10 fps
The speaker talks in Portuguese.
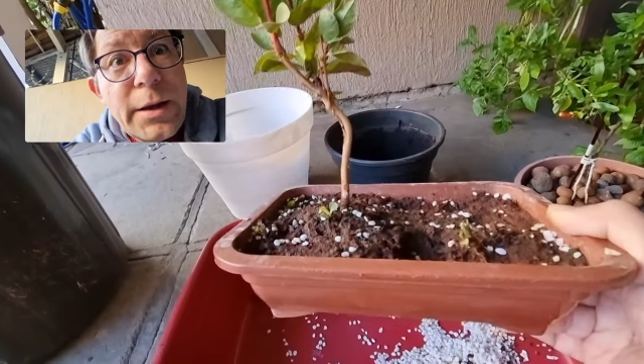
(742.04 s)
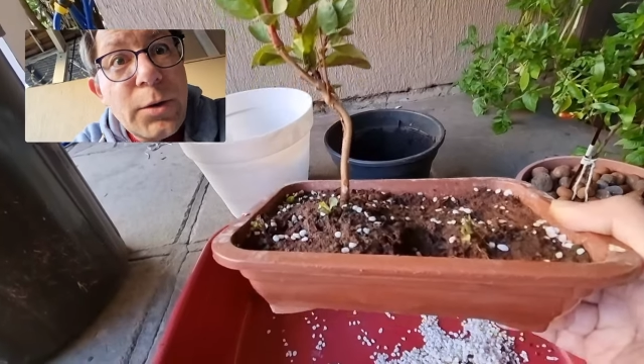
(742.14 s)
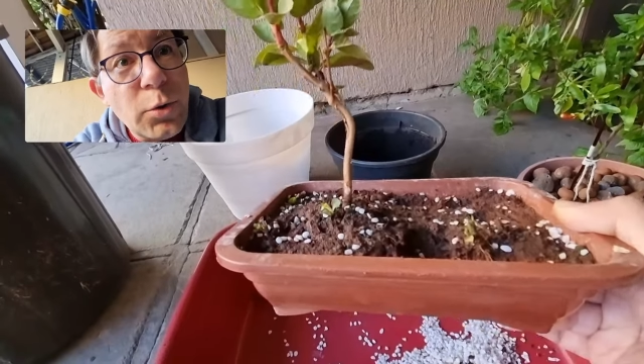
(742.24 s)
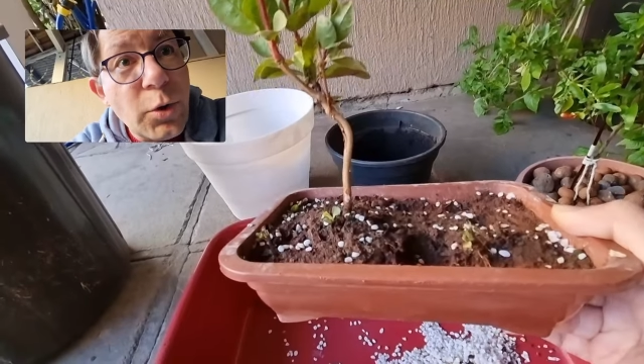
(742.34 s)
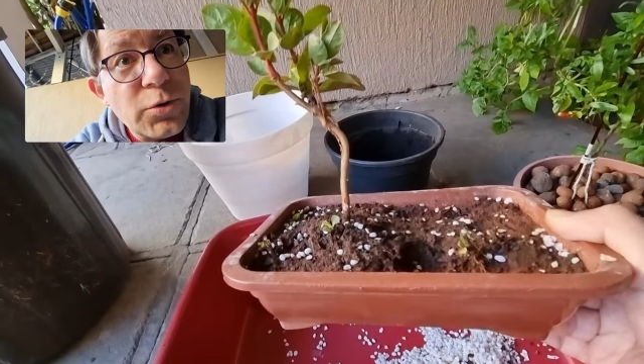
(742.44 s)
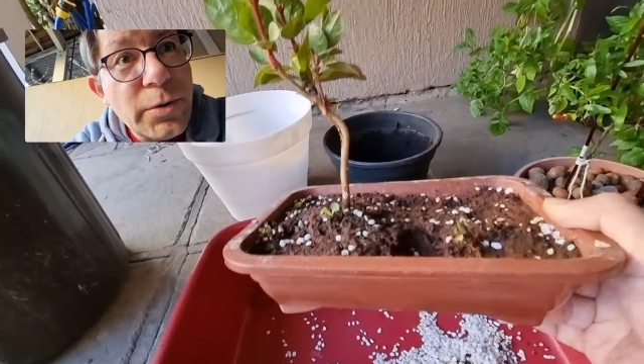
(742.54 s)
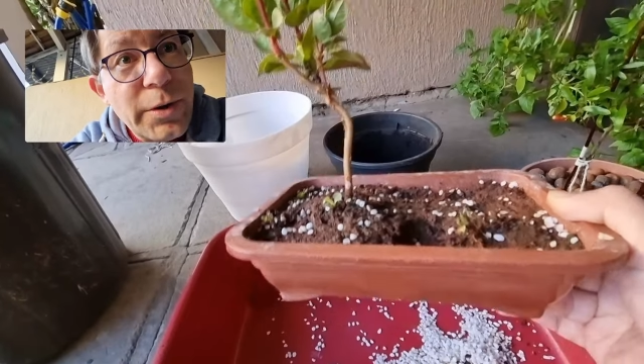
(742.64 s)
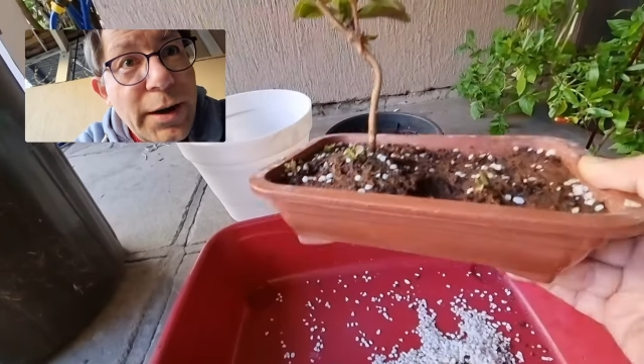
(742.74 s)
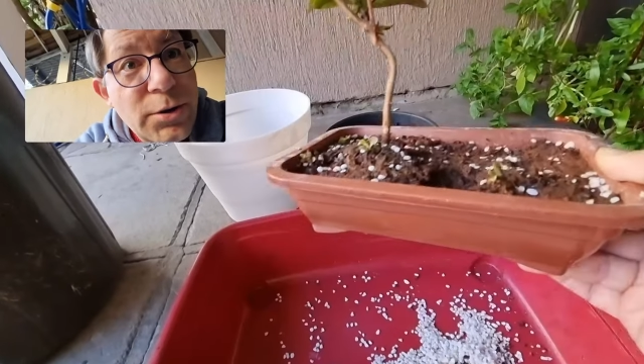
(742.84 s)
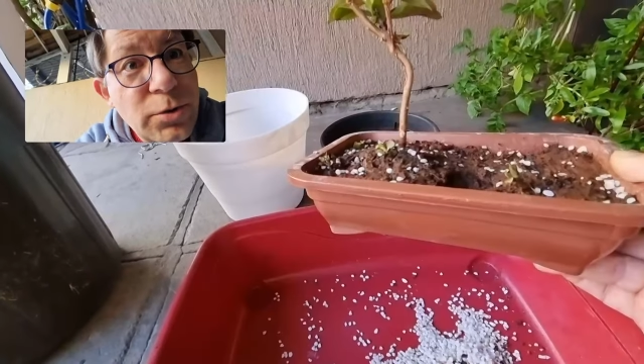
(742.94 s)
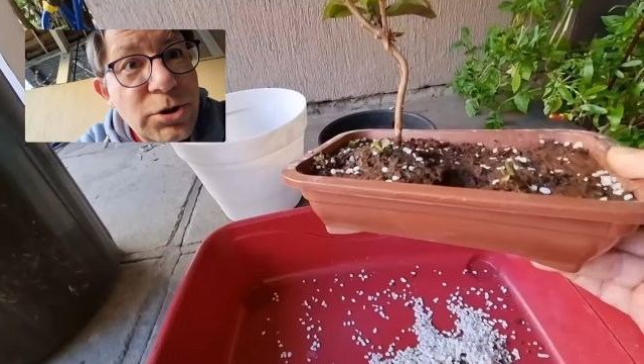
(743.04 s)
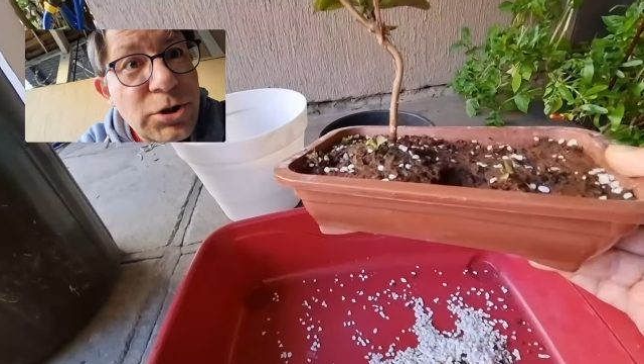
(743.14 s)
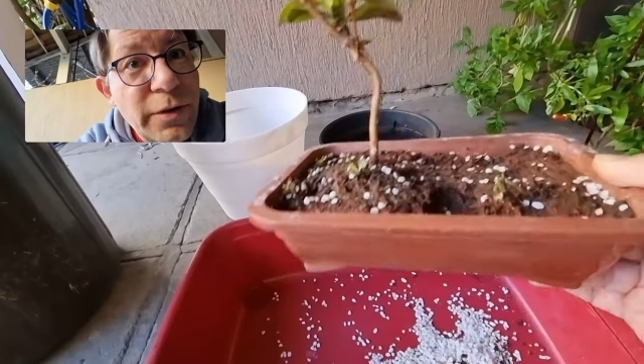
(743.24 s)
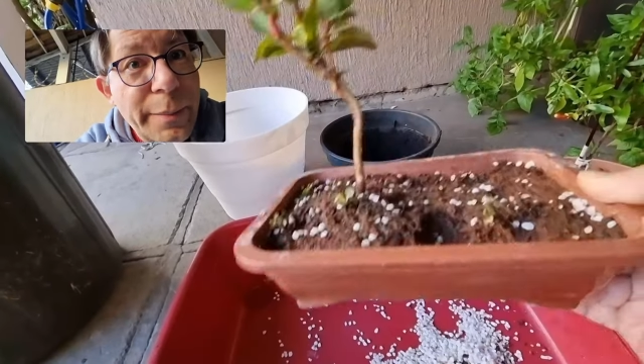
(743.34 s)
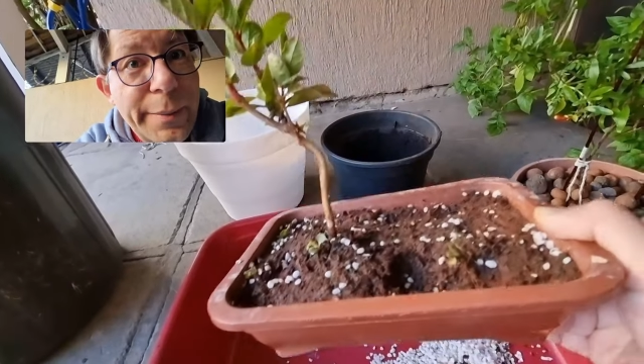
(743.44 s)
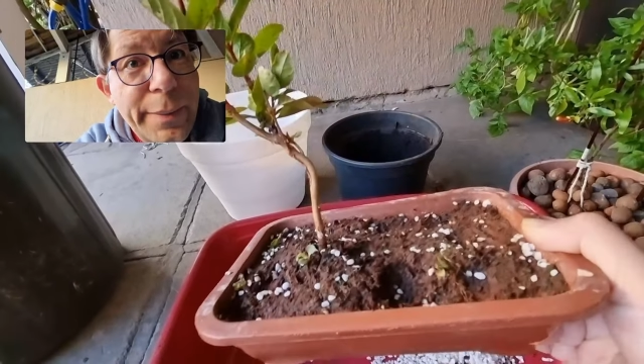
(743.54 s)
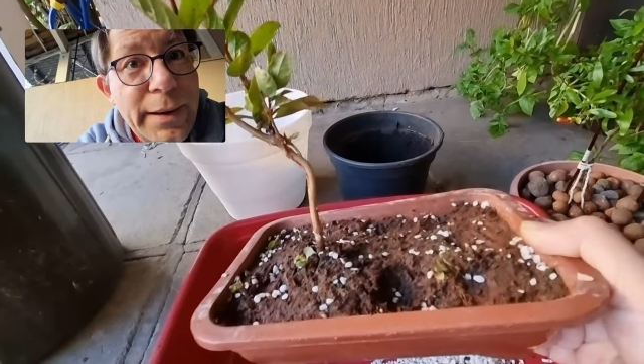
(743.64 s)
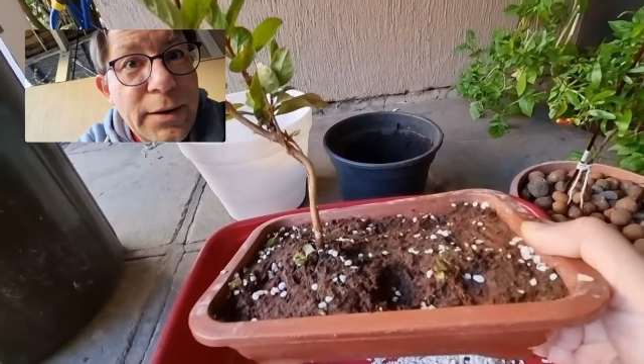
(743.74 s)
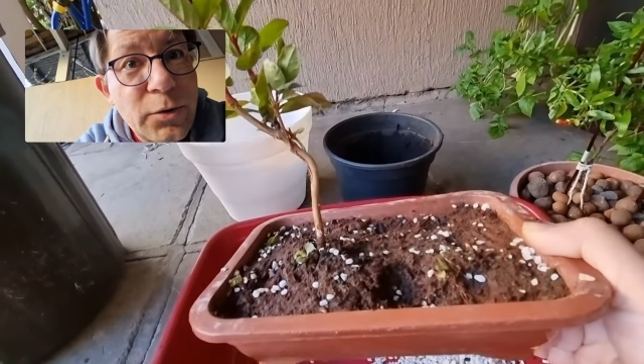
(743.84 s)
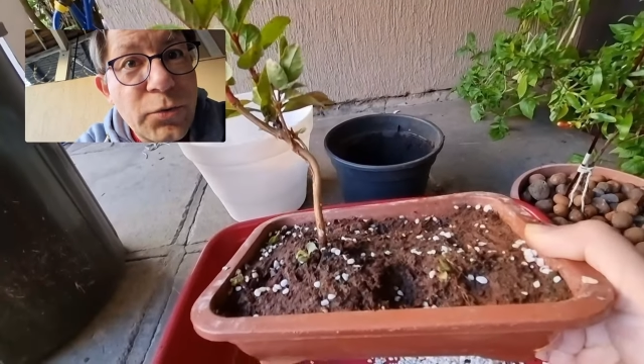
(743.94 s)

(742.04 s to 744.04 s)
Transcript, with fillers: No nosso caso, a gente vai preparar ali o